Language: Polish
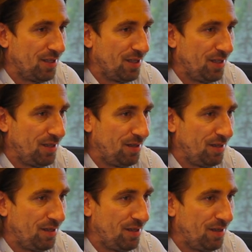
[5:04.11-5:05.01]
I,
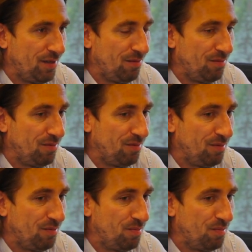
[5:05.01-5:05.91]
I,
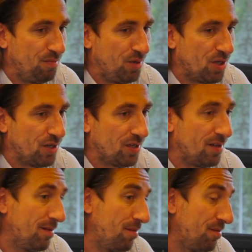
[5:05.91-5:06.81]
myślę,
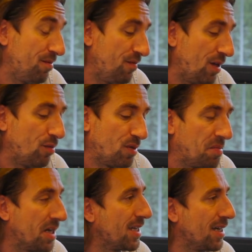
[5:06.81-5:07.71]
że w wielu
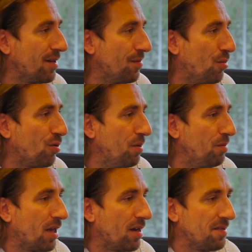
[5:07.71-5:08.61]
przypadkach
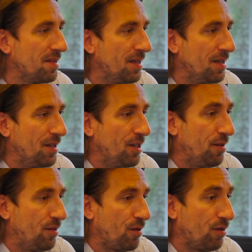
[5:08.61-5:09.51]
mógłbym teraz
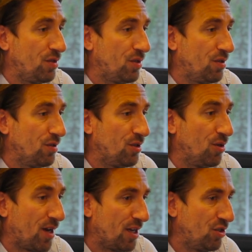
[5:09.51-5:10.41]
coś
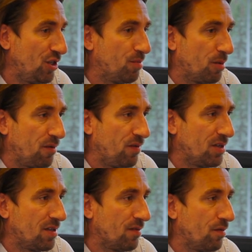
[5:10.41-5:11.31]
doradzić,
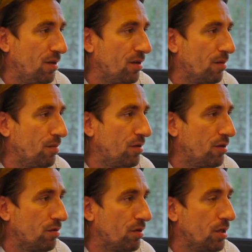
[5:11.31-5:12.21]
podpowiedzieć zawodnikom,
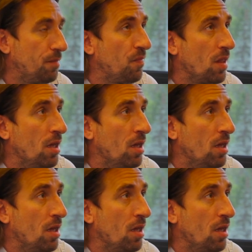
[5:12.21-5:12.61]
którzy